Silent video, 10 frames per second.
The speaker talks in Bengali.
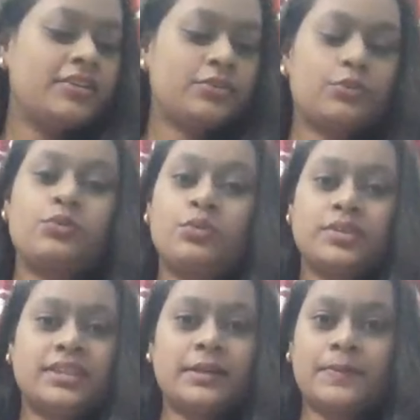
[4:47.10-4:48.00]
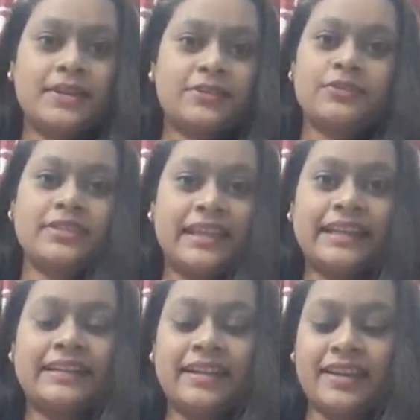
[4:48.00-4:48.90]
তো কুর্তা আর পালাজো
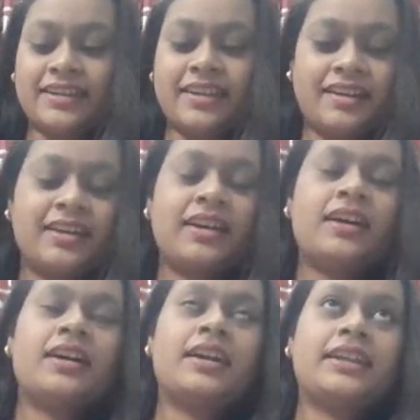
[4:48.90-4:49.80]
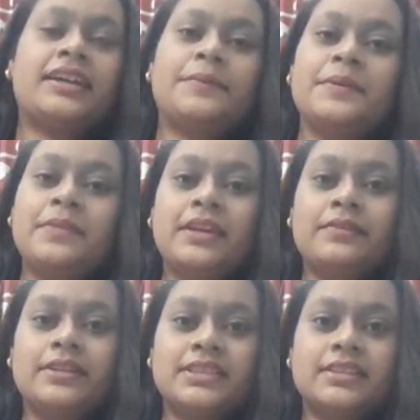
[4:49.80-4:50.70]
সেট না এটা এটা আমি বিগ
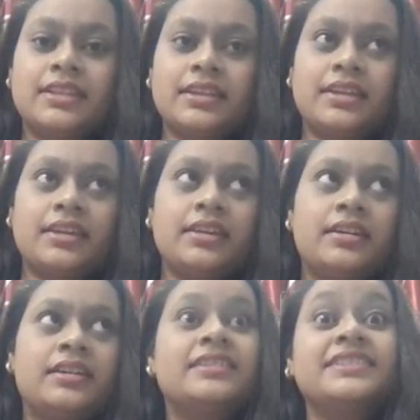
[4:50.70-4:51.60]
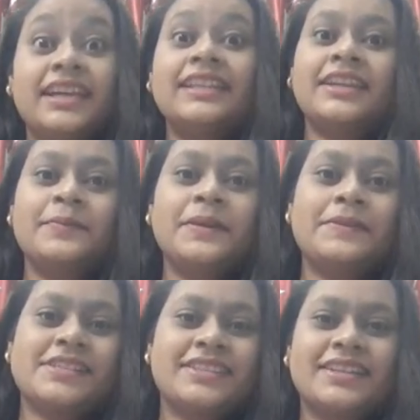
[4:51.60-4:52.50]
বাজার থেকে শিয়ালদার বিগ
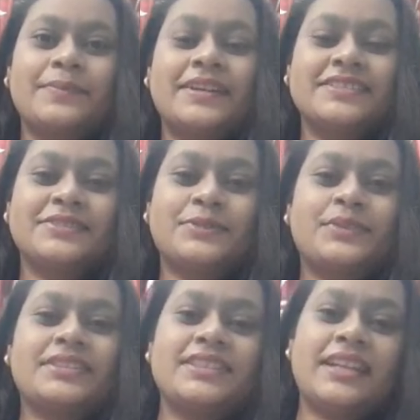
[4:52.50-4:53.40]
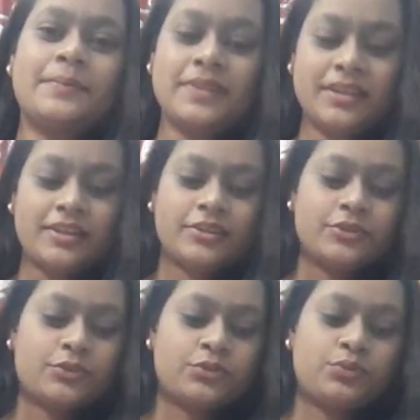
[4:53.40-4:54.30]
বাজার থেকে পারচেস করেছিলাম
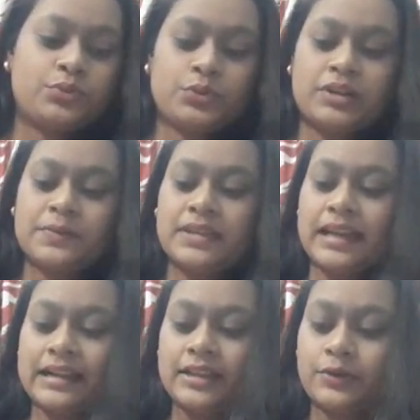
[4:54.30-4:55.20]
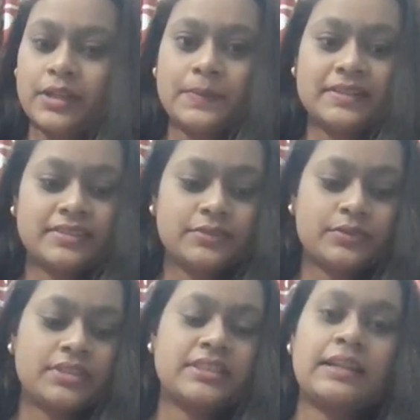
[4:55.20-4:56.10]
তো দুটো আমি আলাদা করেই পারচেস
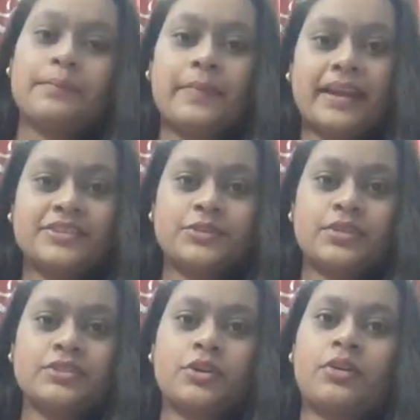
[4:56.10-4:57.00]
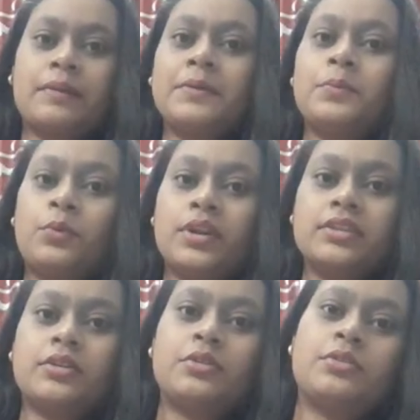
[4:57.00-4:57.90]
করেছিলাম ম্যাচ করে যখন আমি পড়ি
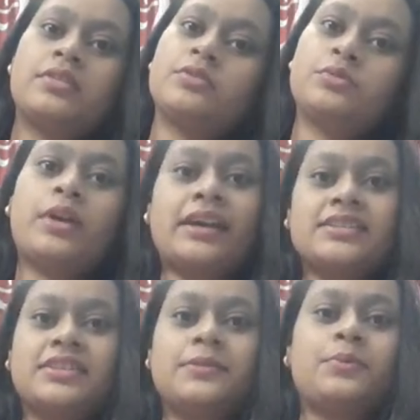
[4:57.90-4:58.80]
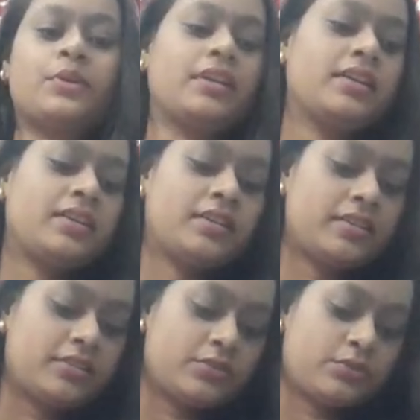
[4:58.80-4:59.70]
তখন দুটো একসাথেই পড়ি
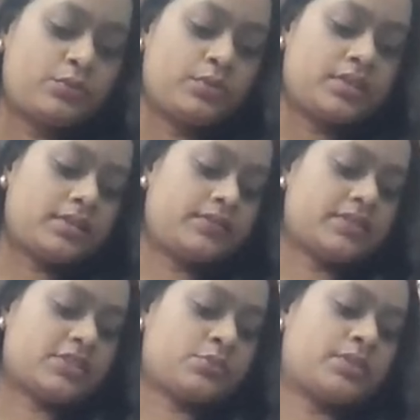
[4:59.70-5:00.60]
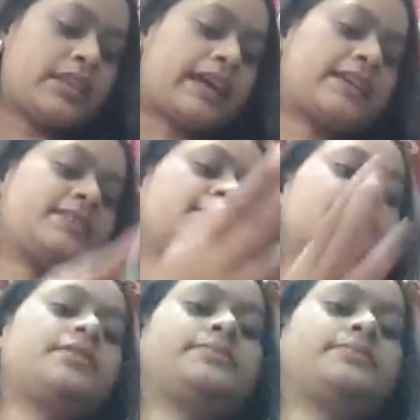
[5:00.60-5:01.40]
তো কুর্তাটা ফার্স্ট তোমাদের দেখাচ্ছি